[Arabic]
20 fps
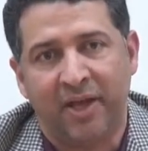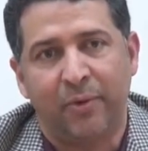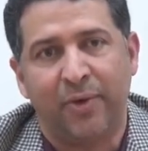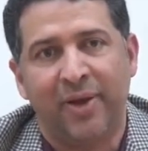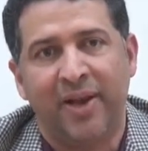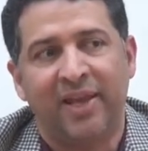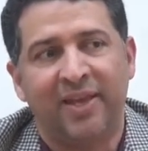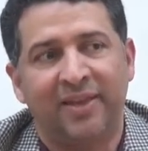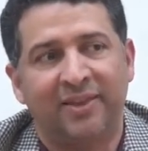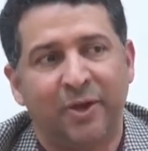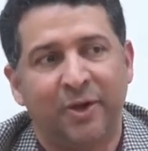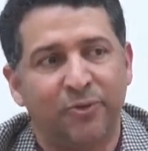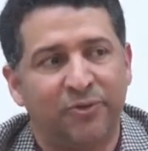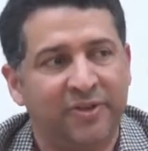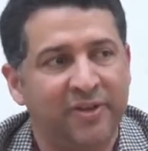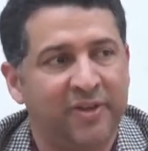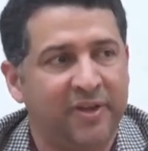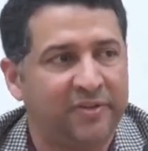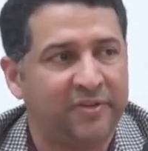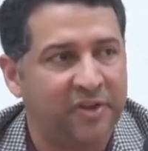أو إلى
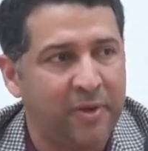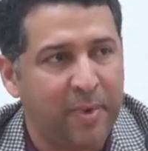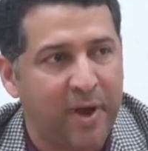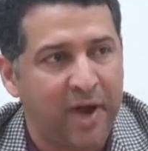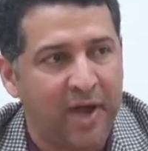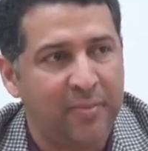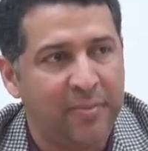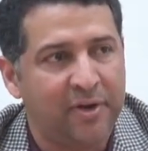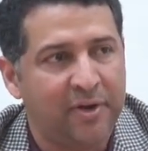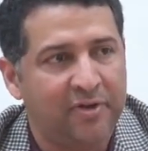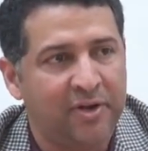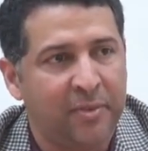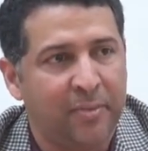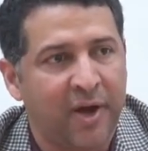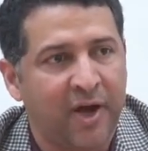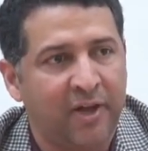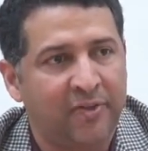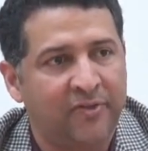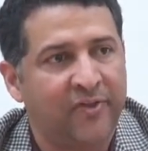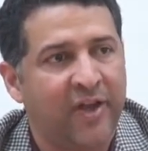توزيع جماعة من
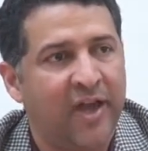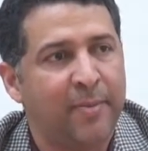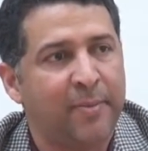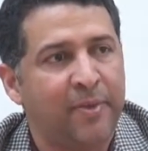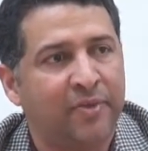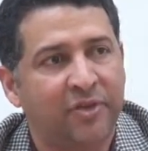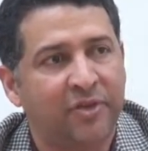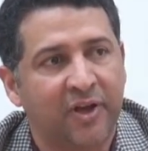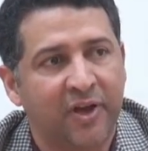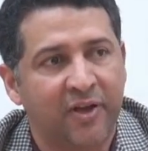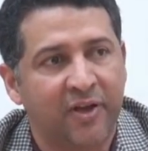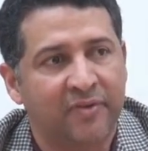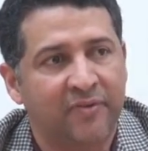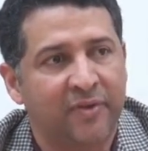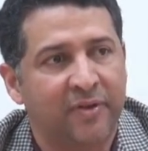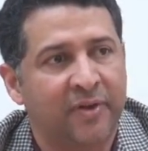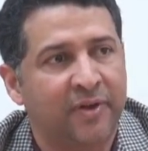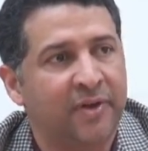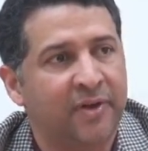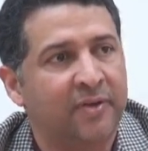الجماعات في أي منطقة
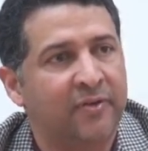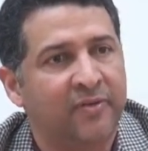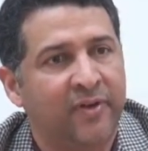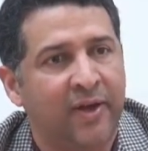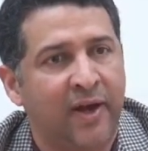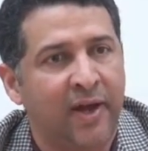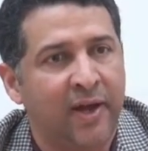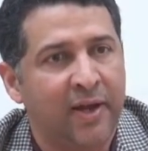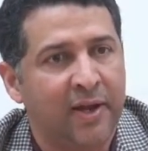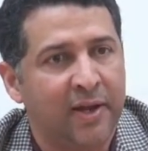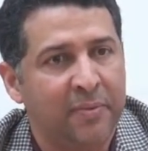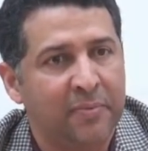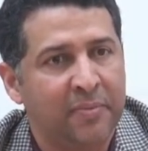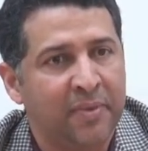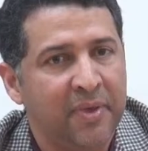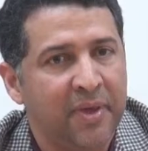في العالم